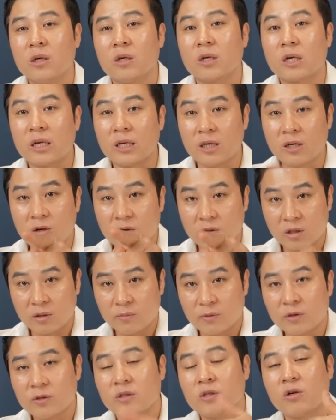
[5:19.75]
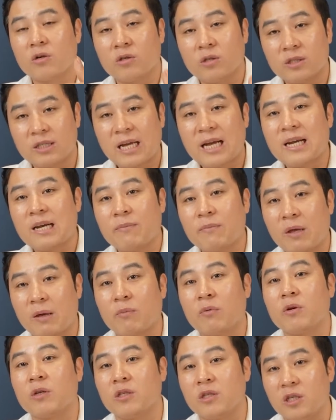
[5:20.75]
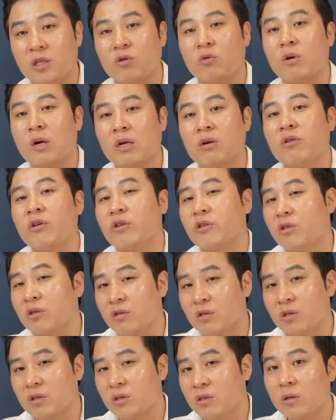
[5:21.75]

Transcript: 그러니까 이 형님은 저를 사람 레버리지를 이용한 거예요 저를.